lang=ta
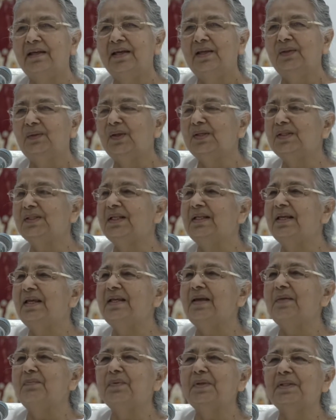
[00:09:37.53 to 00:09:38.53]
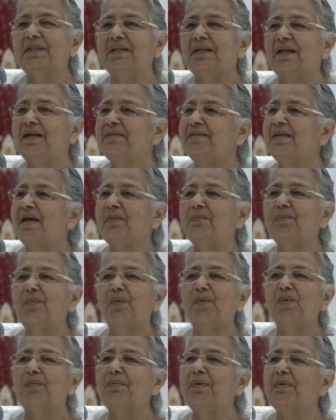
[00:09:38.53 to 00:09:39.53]
ஆனால் இன்றைக்கி வந்து இந்த வீடு
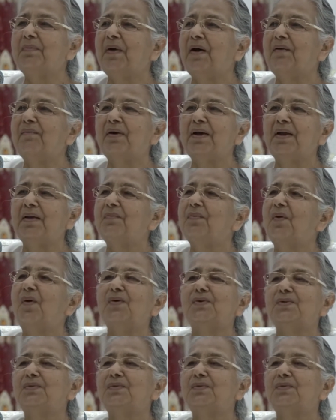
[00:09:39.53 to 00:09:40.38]
கட்டுறதுக்கு இது தேவை